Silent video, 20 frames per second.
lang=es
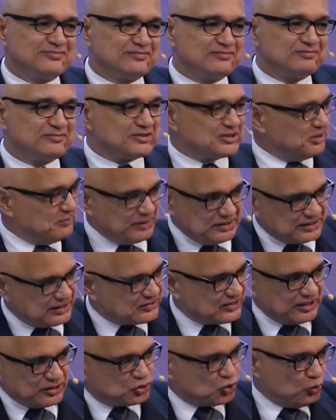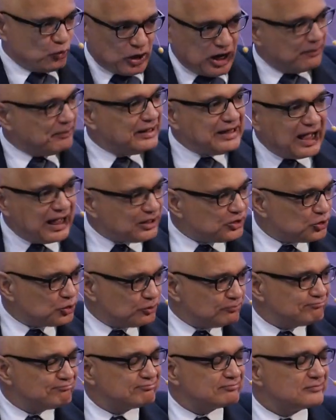Sí, mientras él estuvo
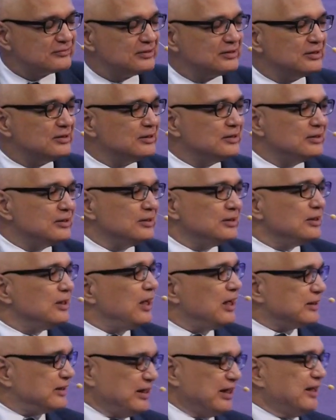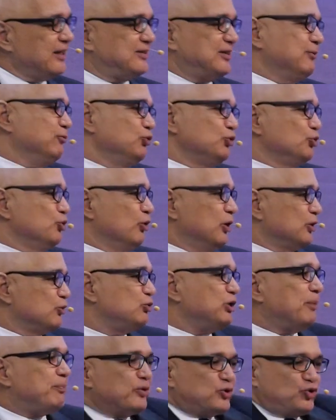caminando aquí en este mundo,
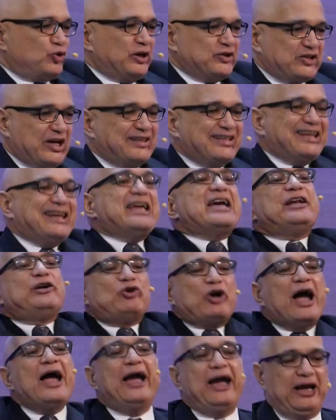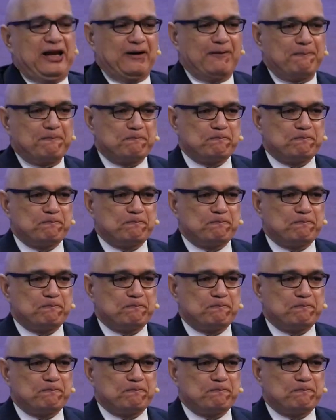algunas personas se adhirieron a él